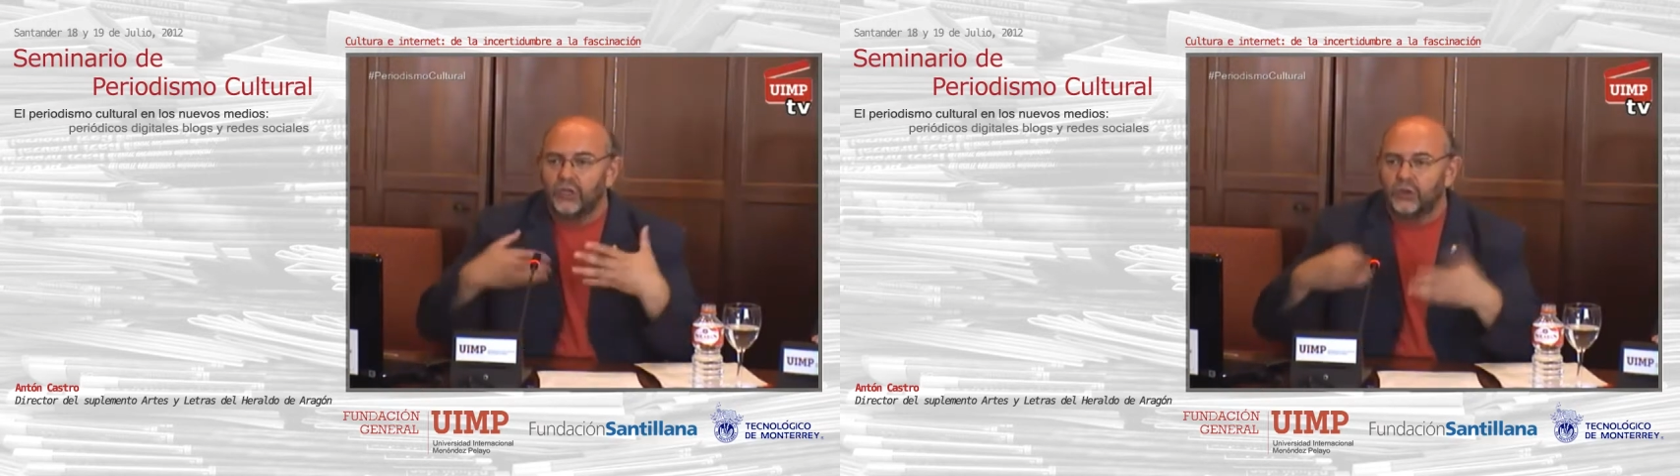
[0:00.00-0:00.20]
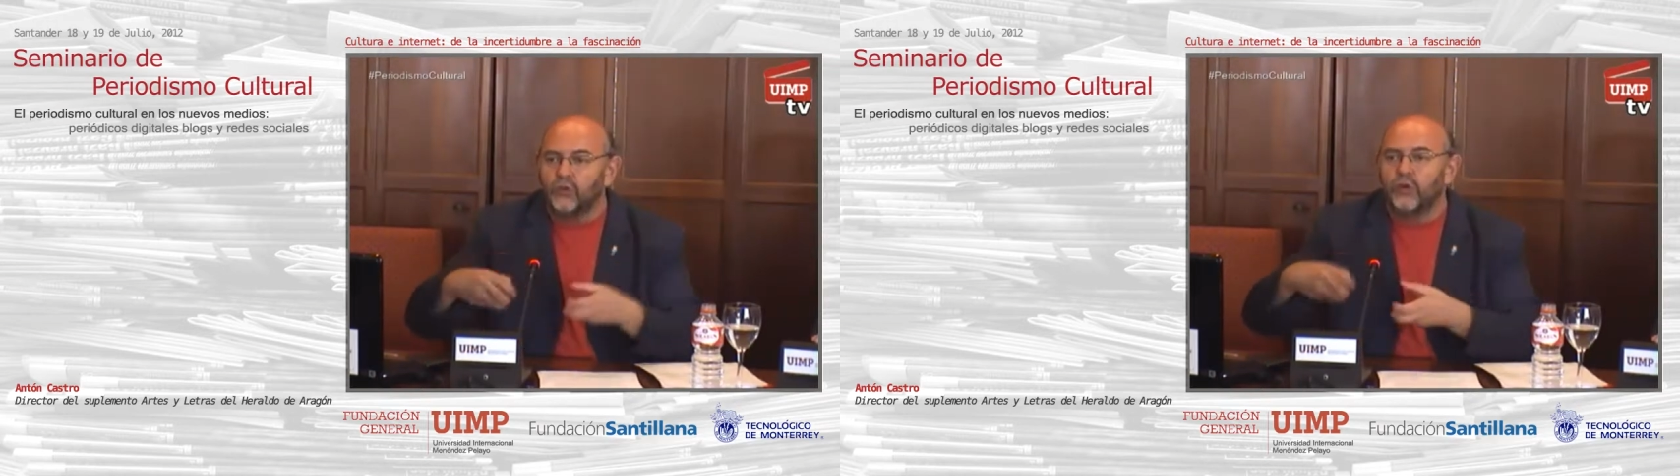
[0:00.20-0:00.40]

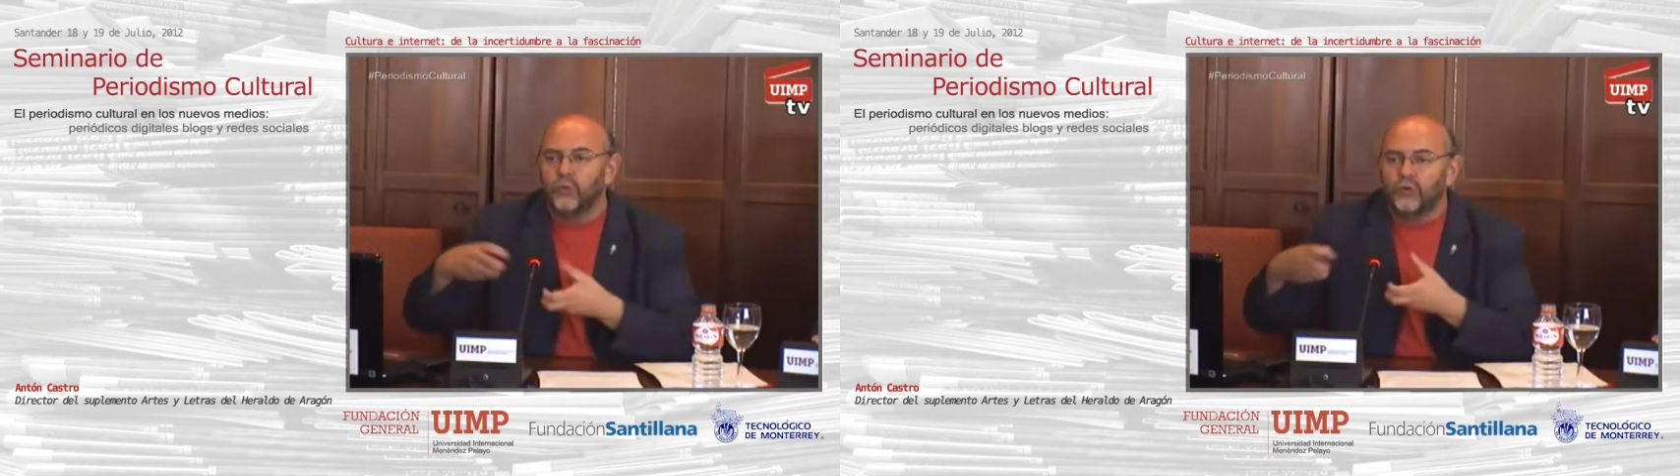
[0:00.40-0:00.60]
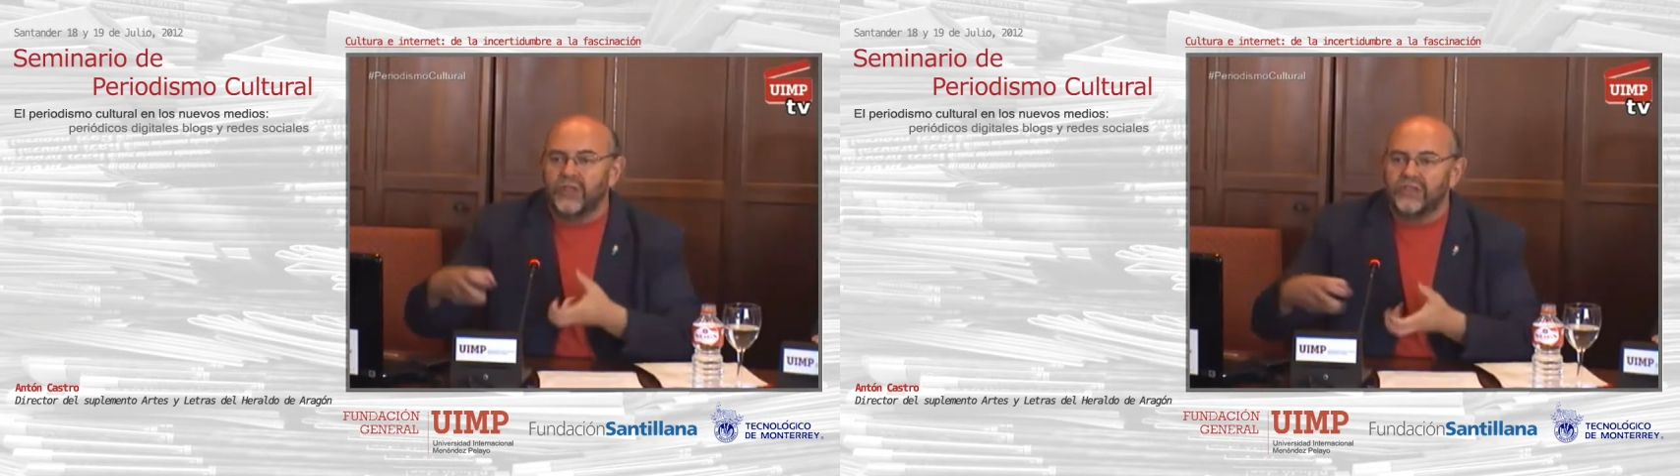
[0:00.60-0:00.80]
todo el
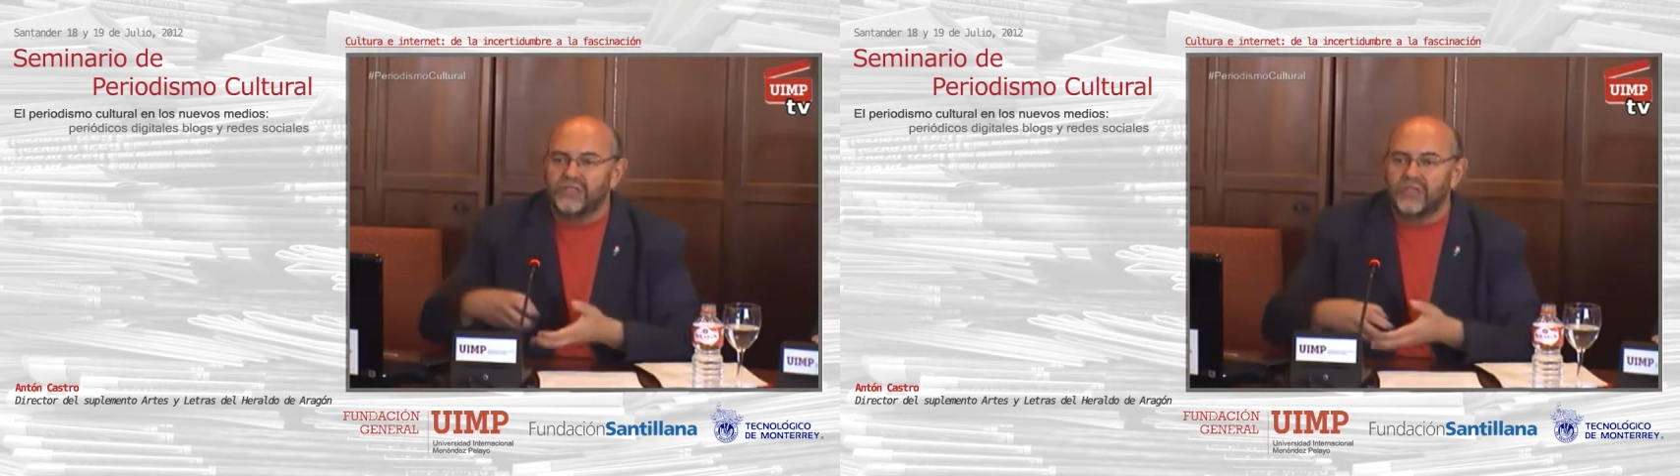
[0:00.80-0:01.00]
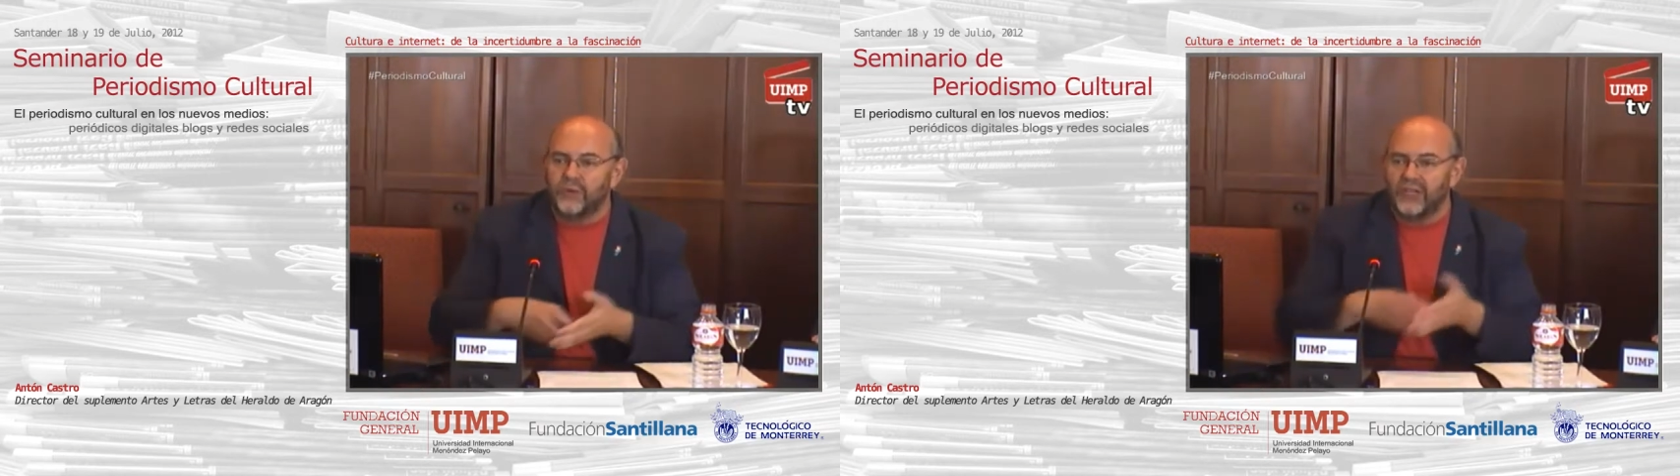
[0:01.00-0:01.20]
mundo hace
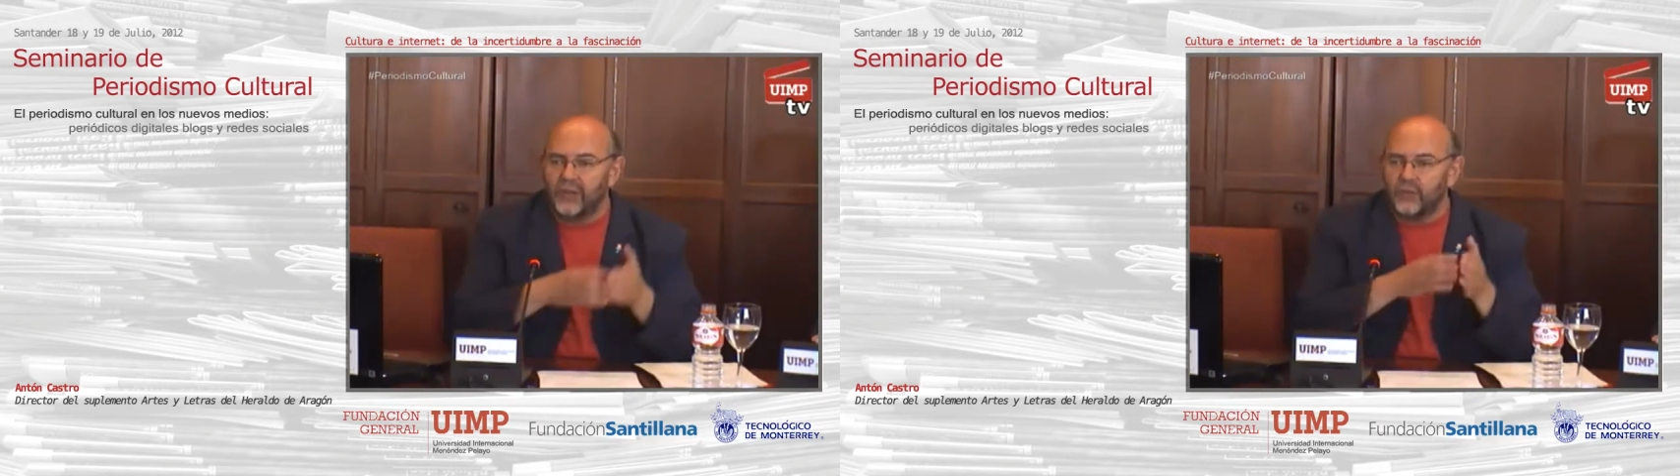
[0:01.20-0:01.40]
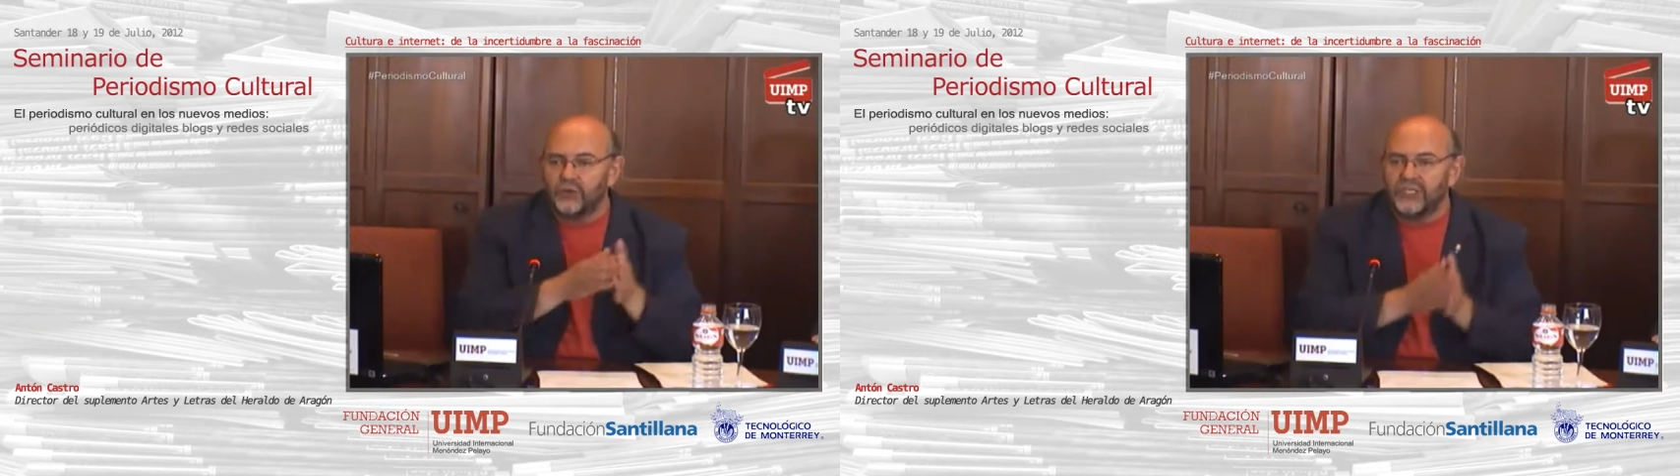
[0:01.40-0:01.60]
siempre, digamos,